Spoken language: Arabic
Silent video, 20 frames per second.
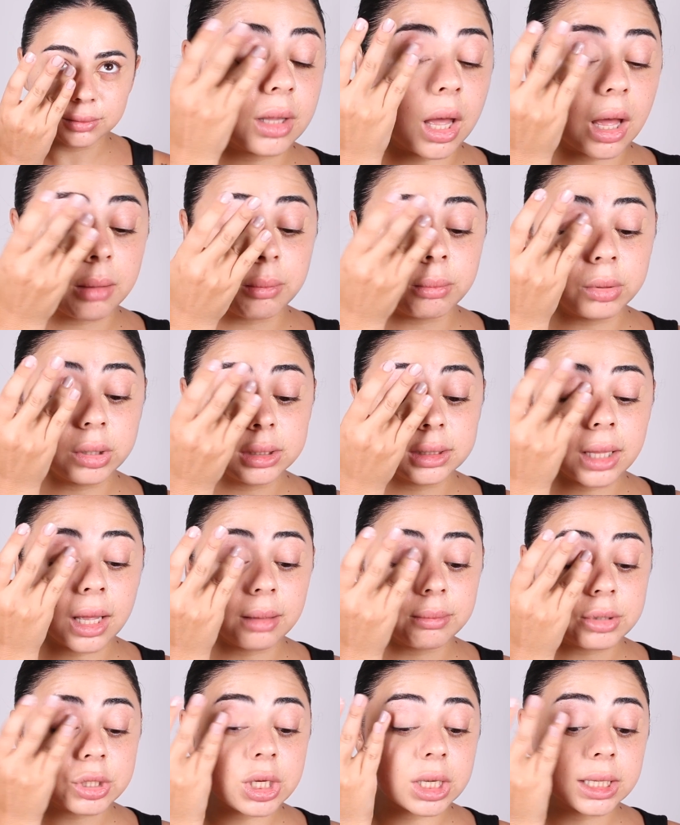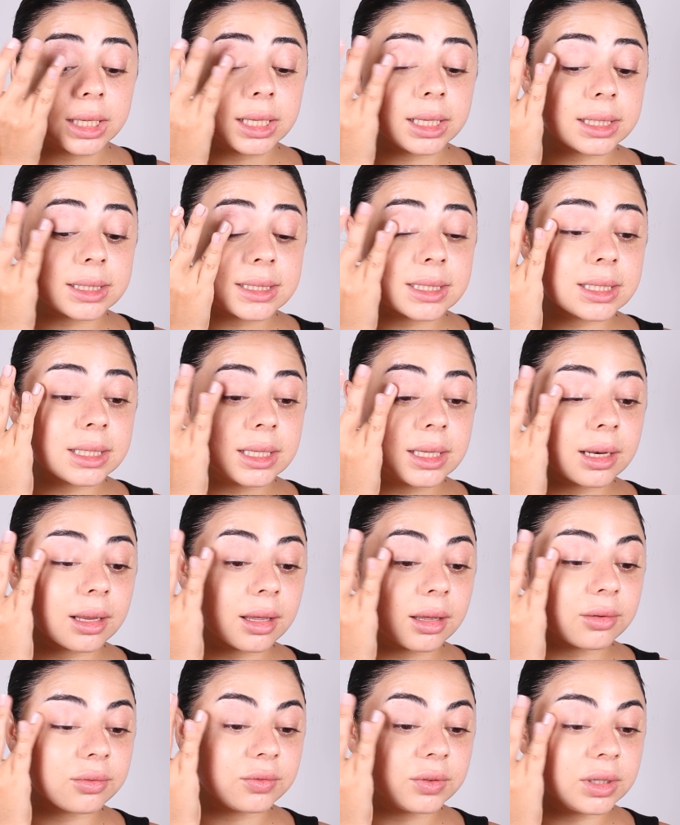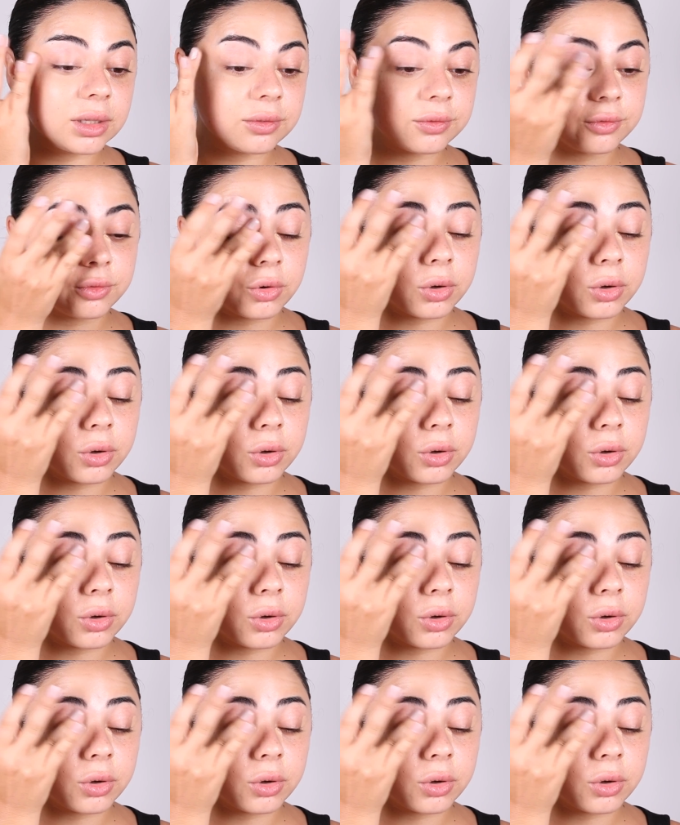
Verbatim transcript: عم بقطع بشكل كتير خفيف